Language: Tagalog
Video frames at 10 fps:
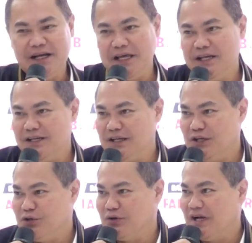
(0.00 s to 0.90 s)
ng uh, ah,
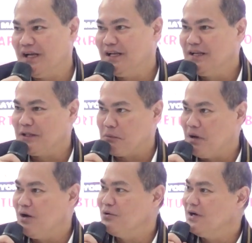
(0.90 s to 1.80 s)
inyong uh,
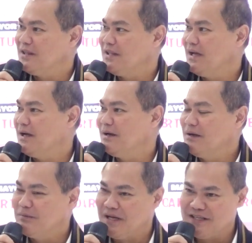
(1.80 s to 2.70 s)
trabaho at uh,
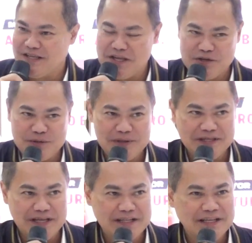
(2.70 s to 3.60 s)
para sa inyo naman yan.